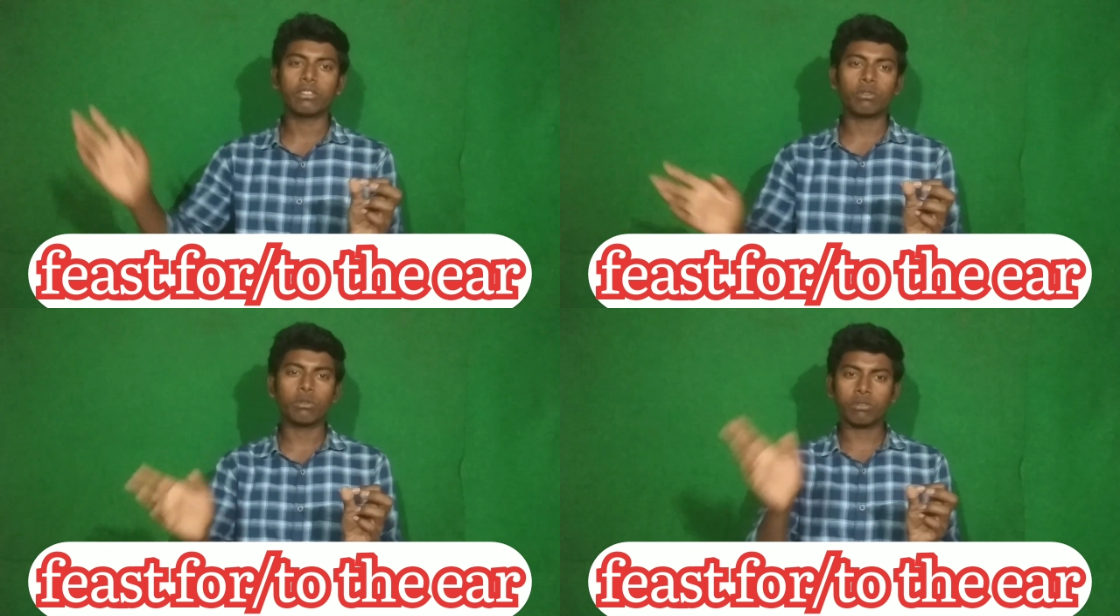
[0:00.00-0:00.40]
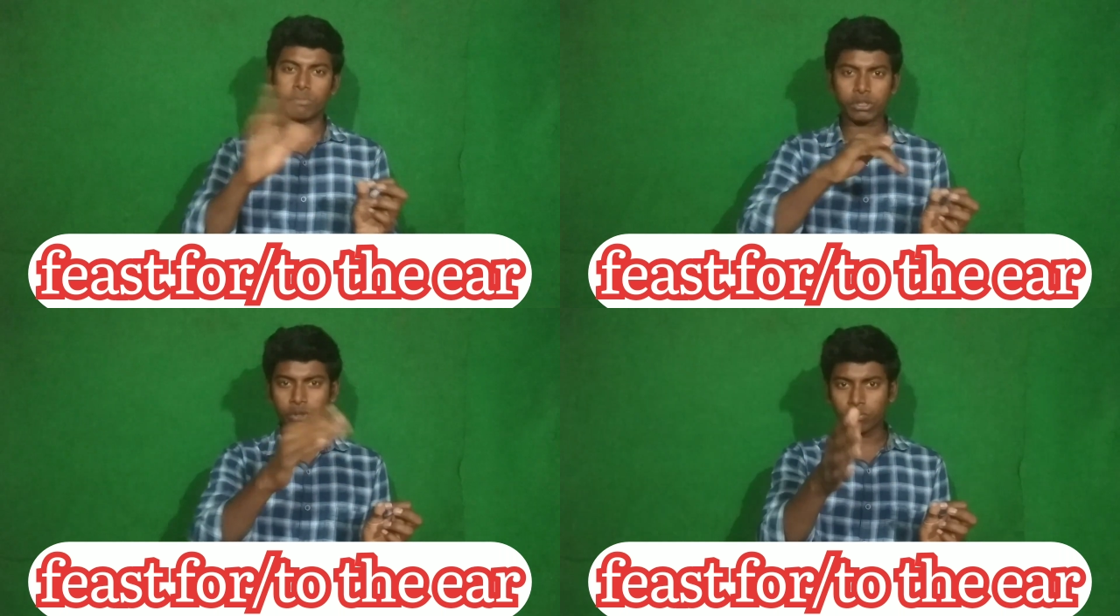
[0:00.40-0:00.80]
तो
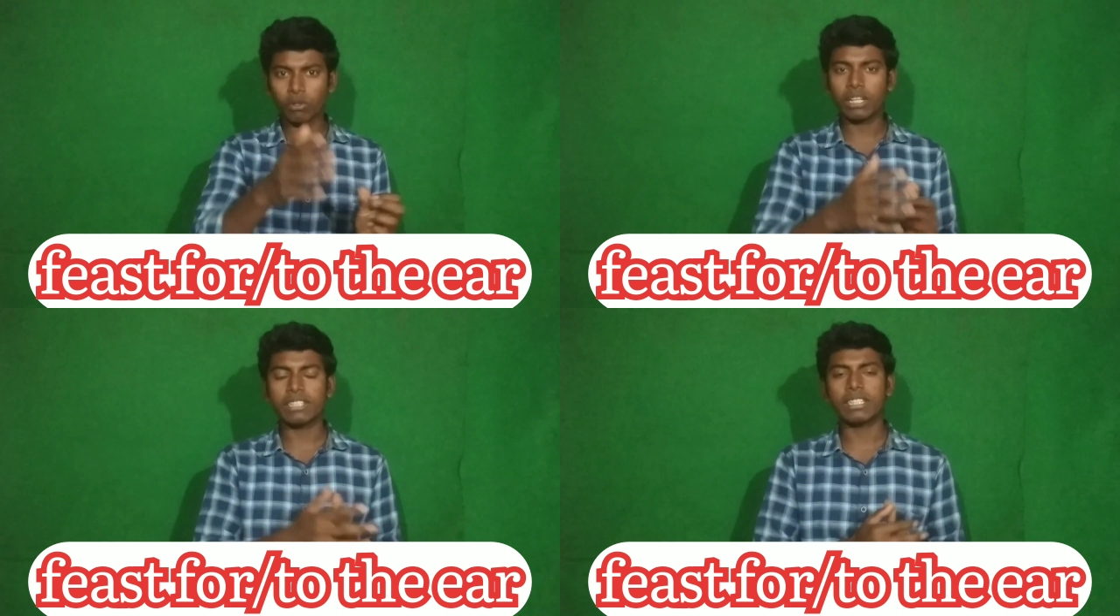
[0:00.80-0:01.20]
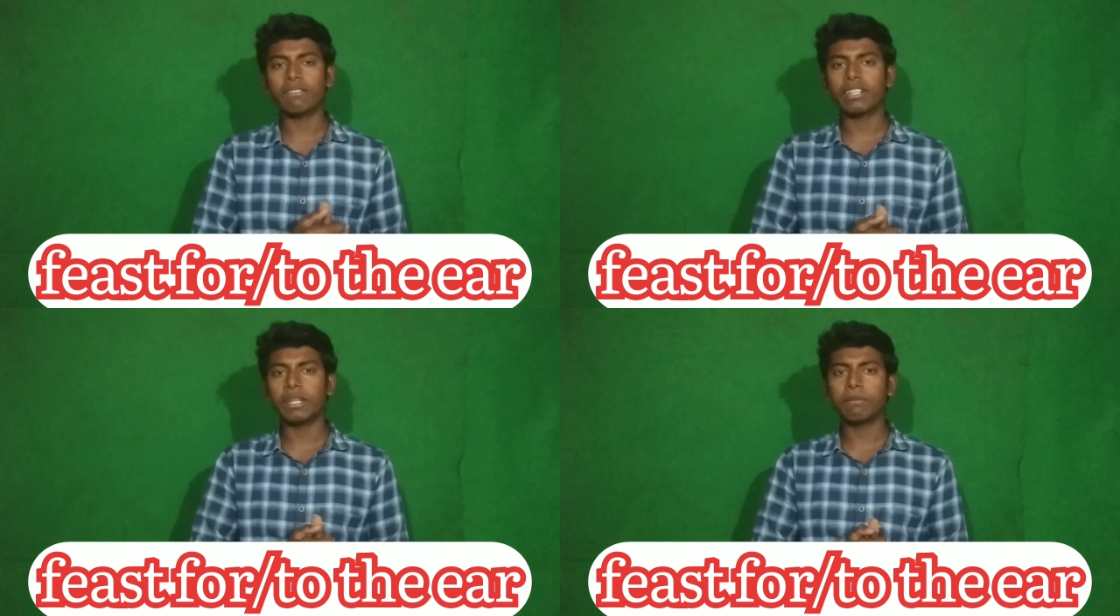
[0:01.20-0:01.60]
फर्स्ट ऑफ ऑल लेट्स
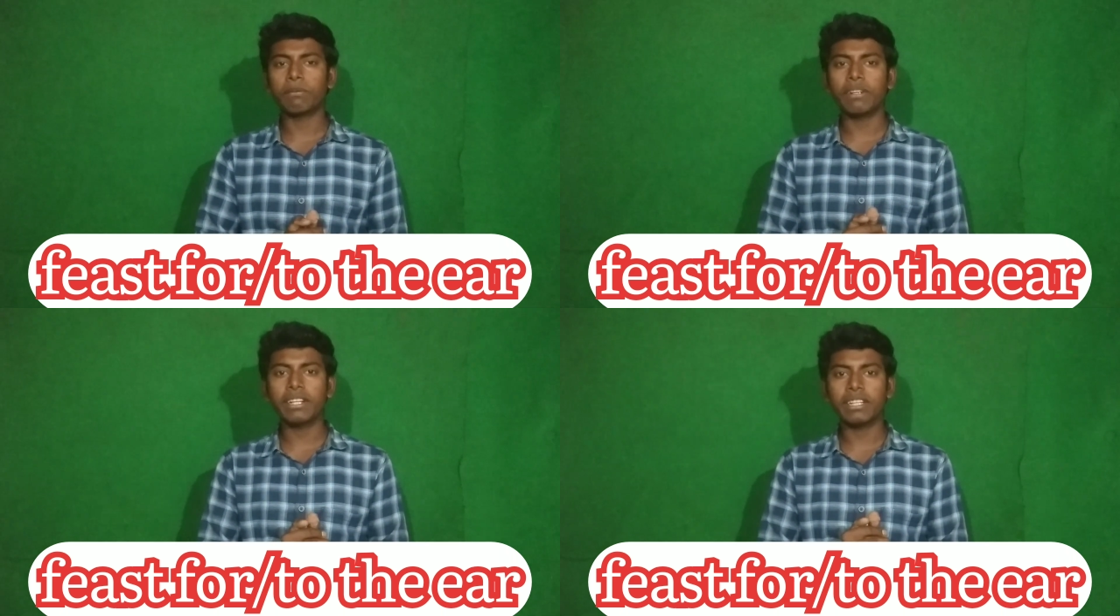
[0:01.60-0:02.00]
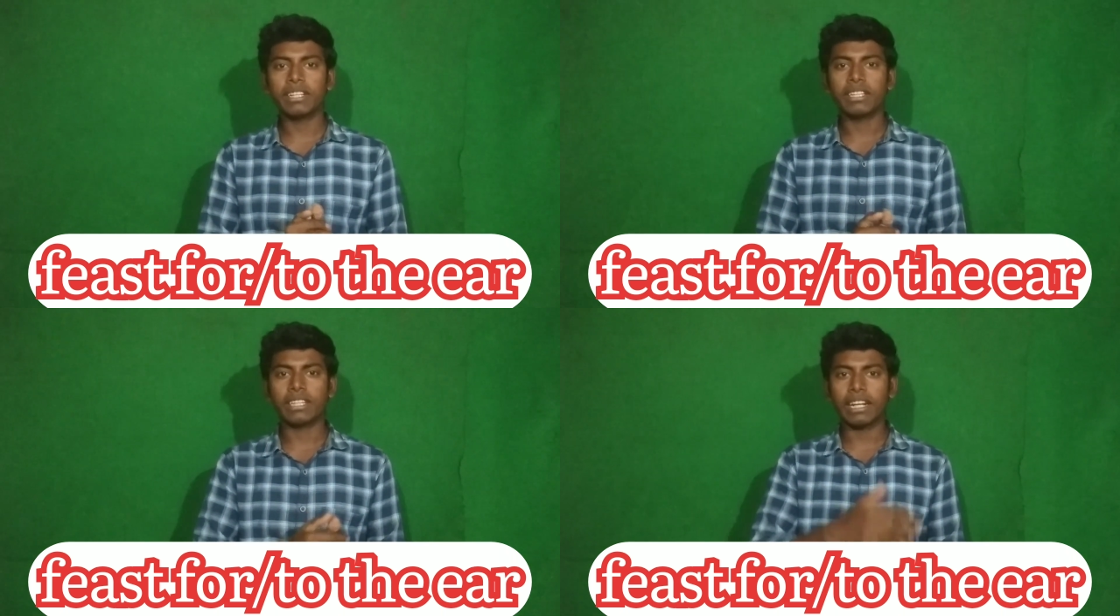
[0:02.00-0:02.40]
हैव अ क्लिप ऑफ इट
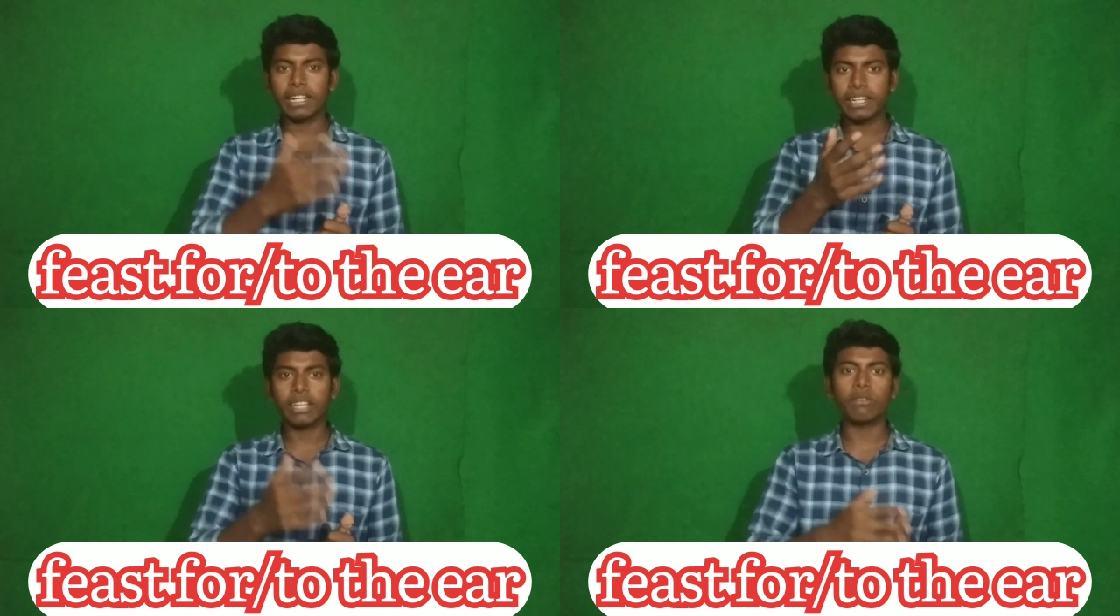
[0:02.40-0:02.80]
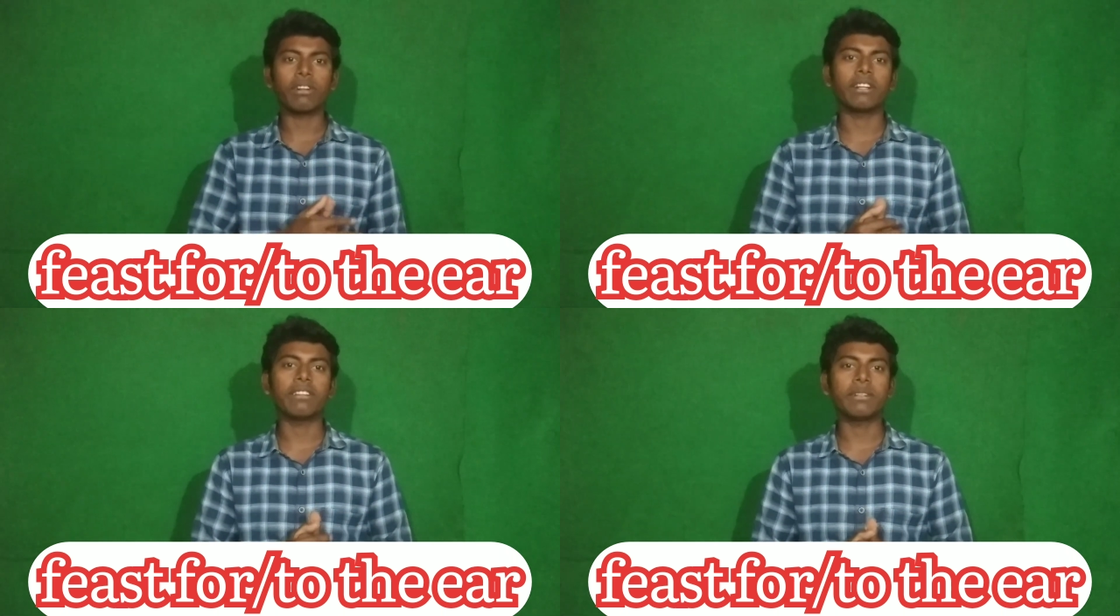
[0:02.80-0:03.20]
एंड आई टेल यू
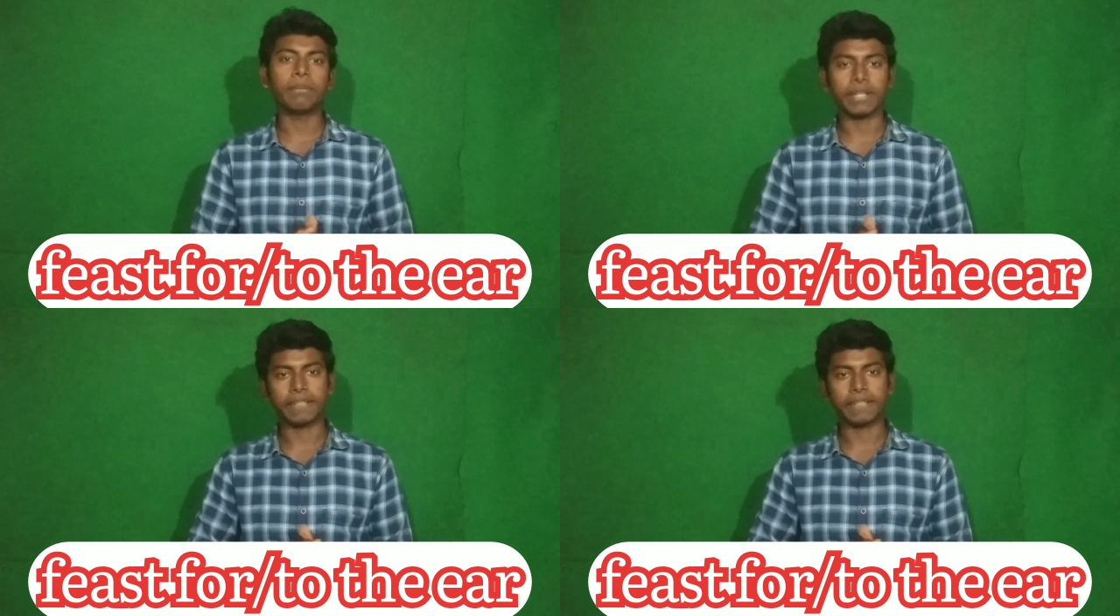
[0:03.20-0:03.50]
व्हाट इट मींस